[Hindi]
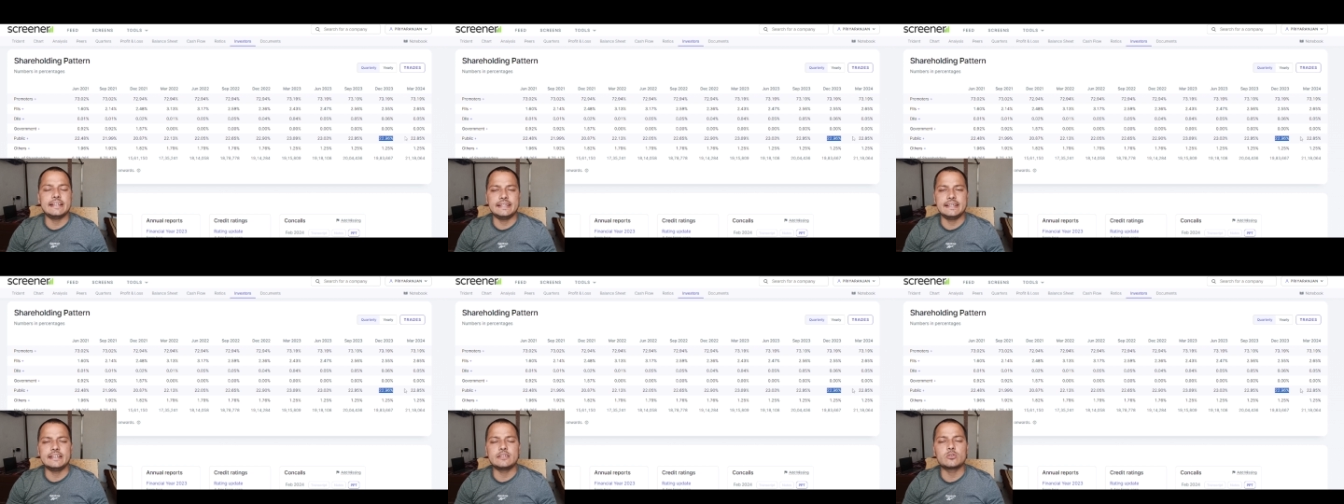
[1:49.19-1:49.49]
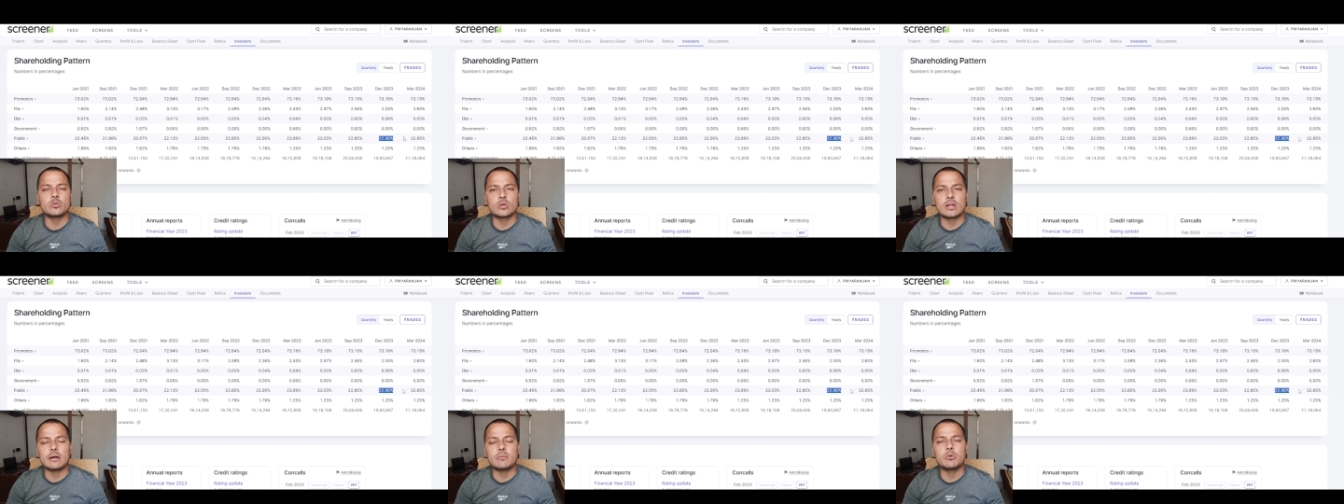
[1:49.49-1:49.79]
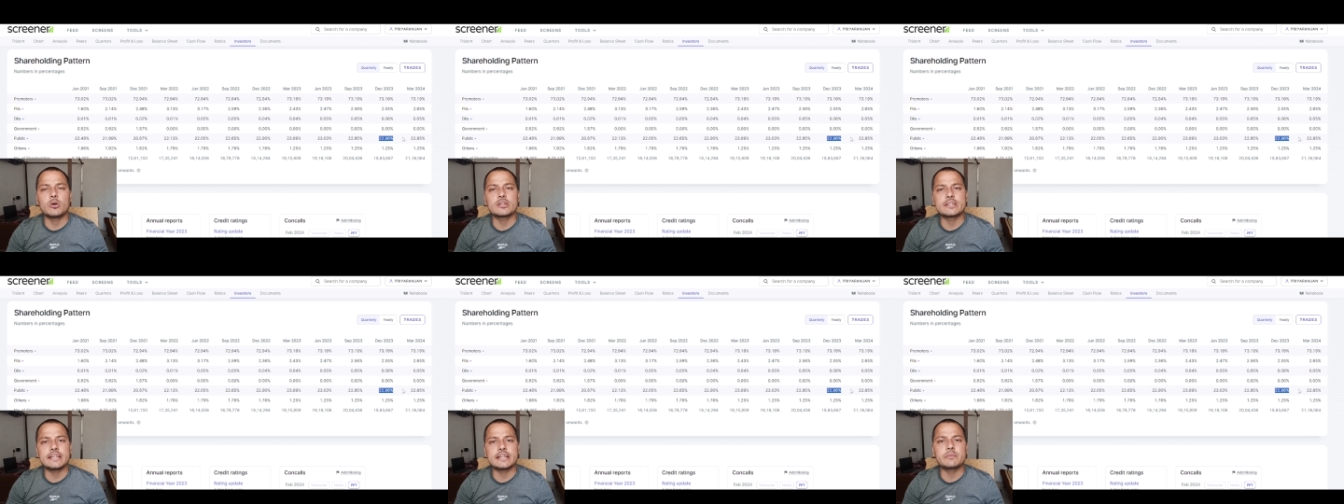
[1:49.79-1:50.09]
ने थोड़ा
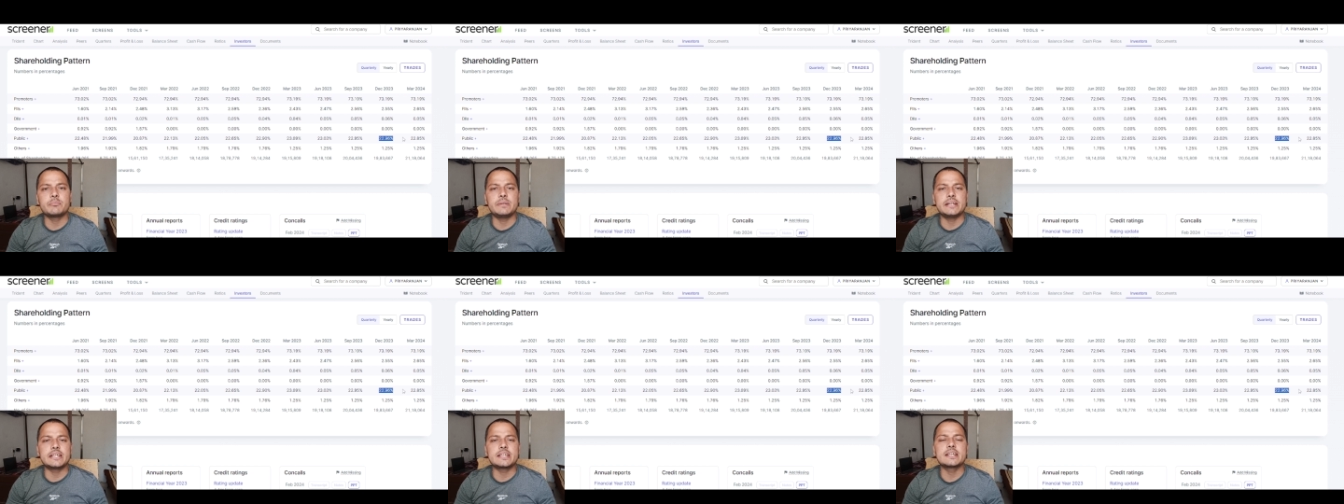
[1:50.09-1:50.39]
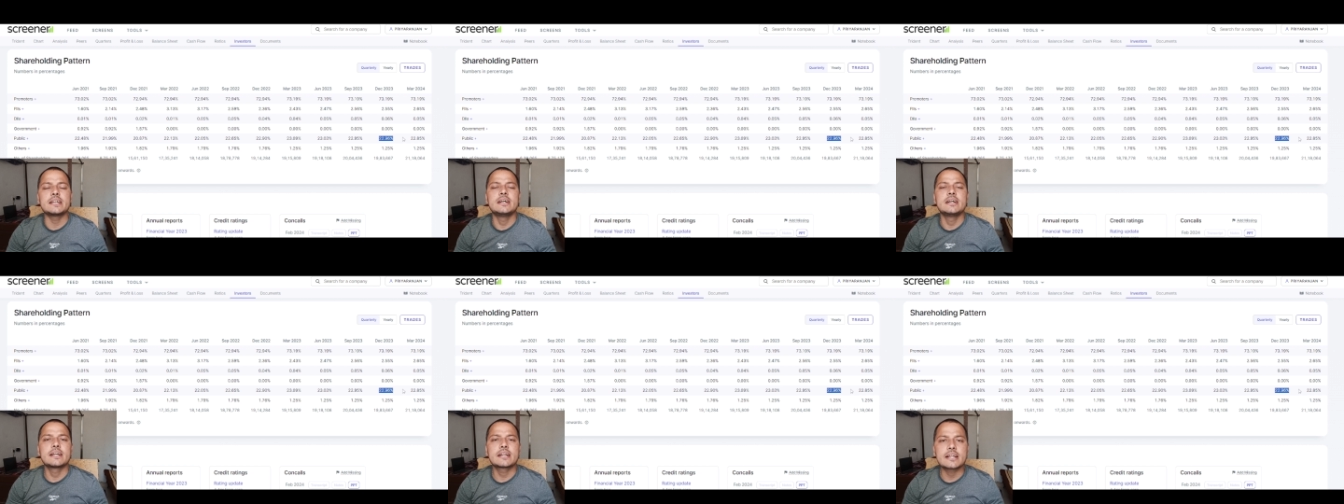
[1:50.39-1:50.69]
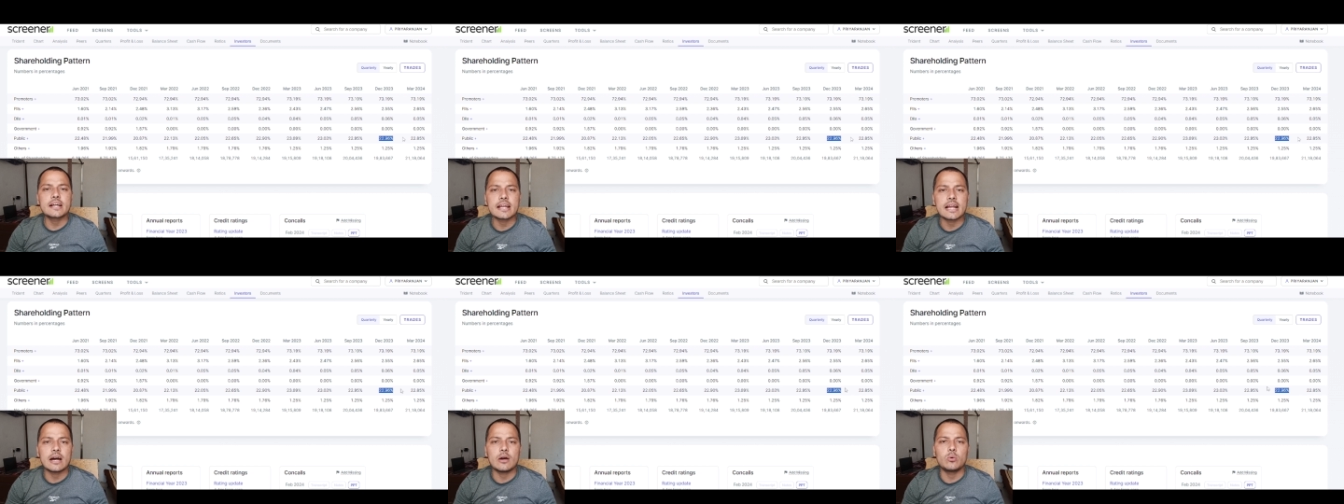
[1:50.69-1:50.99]
बहुत एक बेट
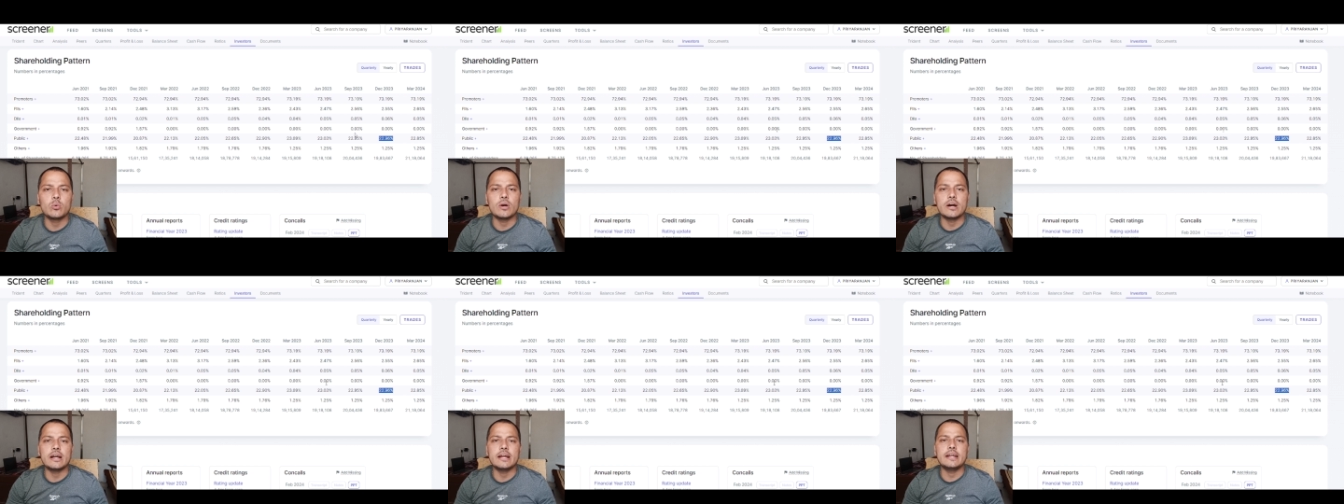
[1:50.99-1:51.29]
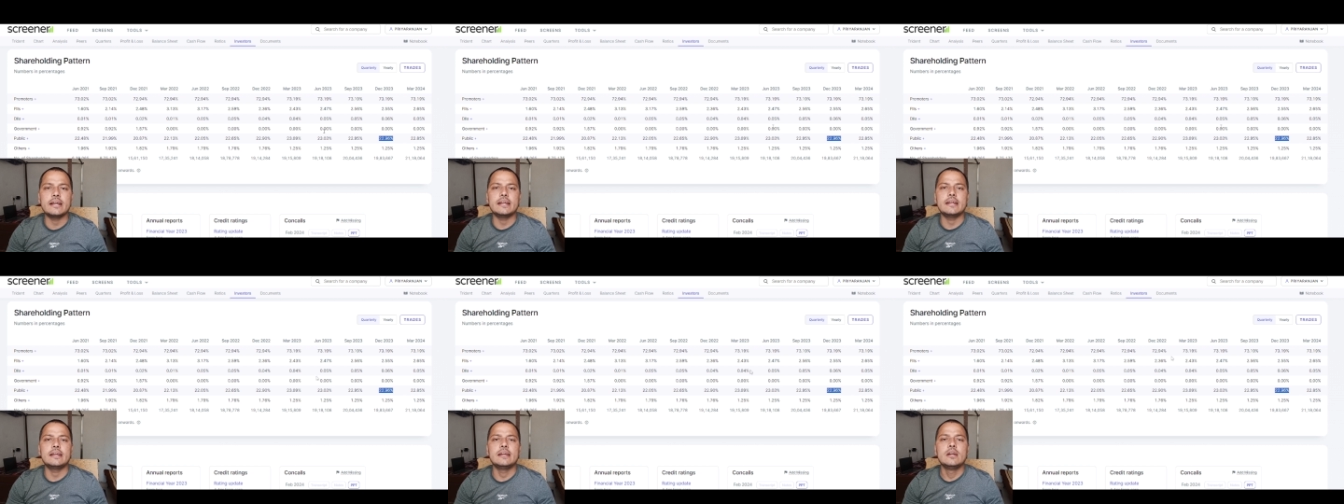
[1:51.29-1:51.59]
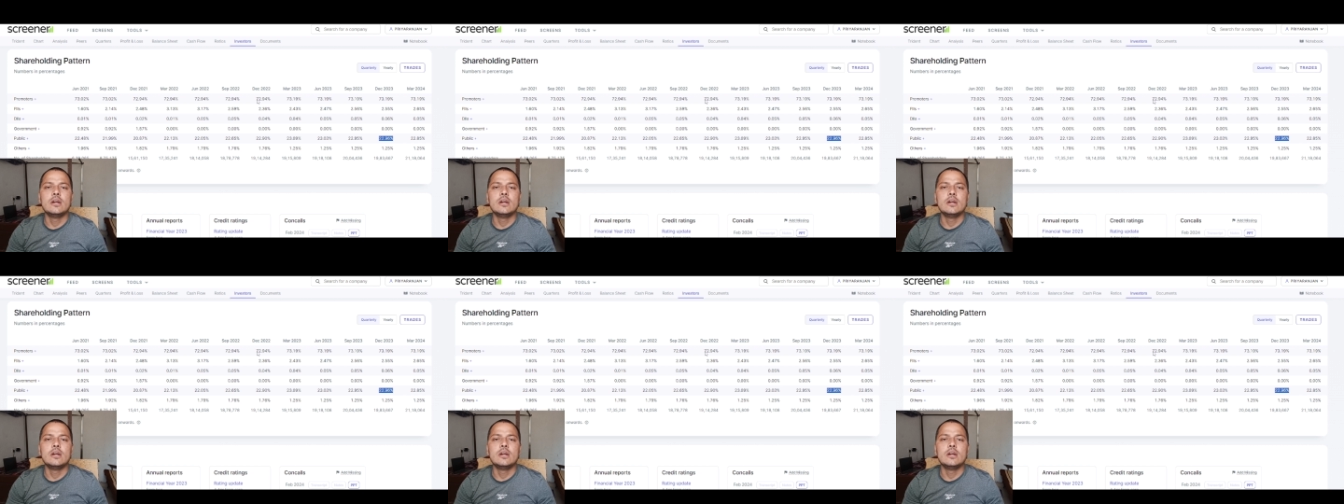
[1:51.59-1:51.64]
करा हुआ है